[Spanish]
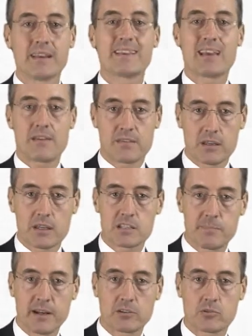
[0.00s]
que a 100
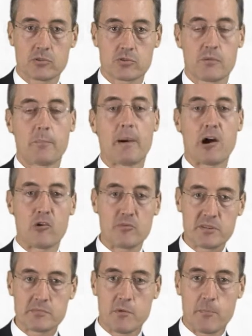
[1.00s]
expertos bajo un
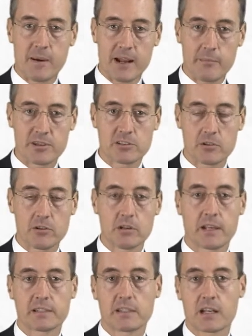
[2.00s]
mismo parámetro
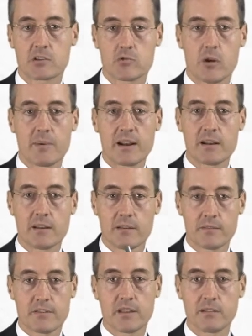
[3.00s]
que te resuelvan
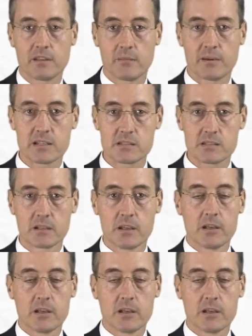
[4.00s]
100 temas.